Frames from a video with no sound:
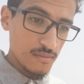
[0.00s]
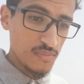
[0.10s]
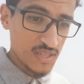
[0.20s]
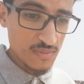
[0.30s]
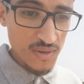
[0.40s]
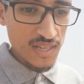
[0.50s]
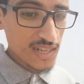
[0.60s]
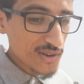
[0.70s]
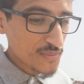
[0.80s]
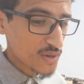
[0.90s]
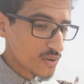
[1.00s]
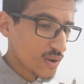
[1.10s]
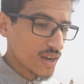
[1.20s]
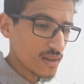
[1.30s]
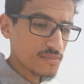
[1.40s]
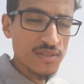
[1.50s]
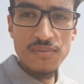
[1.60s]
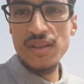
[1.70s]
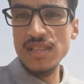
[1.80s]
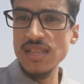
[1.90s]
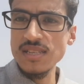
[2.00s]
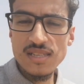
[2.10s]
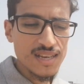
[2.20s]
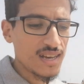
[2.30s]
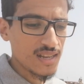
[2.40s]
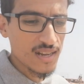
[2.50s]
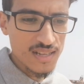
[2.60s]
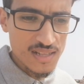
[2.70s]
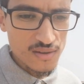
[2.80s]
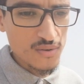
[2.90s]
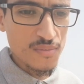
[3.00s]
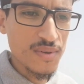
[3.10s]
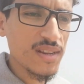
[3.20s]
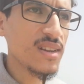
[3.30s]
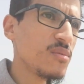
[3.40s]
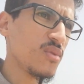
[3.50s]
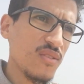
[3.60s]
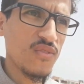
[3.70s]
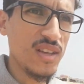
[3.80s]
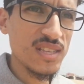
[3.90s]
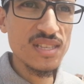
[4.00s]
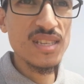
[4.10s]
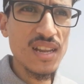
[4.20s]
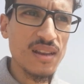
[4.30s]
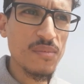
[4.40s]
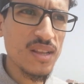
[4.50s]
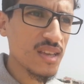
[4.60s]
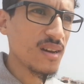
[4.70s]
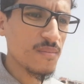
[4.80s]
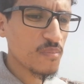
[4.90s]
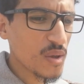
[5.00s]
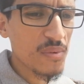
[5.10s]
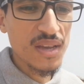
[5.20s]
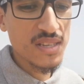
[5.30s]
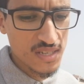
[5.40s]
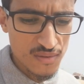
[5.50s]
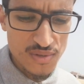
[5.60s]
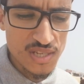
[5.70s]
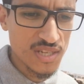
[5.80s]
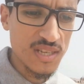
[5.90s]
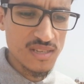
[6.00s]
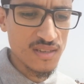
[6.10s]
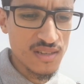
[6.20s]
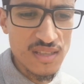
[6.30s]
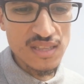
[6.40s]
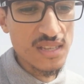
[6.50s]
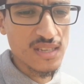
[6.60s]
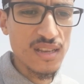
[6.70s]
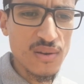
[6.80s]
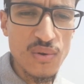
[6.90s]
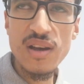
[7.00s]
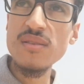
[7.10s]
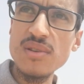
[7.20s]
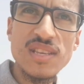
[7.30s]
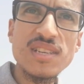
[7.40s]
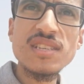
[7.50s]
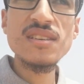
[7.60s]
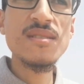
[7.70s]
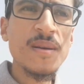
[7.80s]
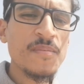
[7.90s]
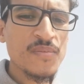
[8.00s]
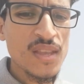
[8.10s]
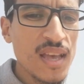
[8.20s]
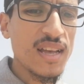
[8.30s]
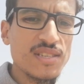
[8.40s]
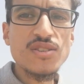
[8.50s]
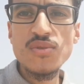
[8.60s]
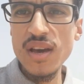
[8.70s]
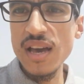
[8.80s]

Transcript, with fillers: بالنسبه قلت لكم اللوغان بالنسبه للداسيا راه قلت لكم هي اللي مولف الحديد ديال المانيا ما باقيش يدوز لجهه الداسيا لوغان ولا داكشي هذيك شويه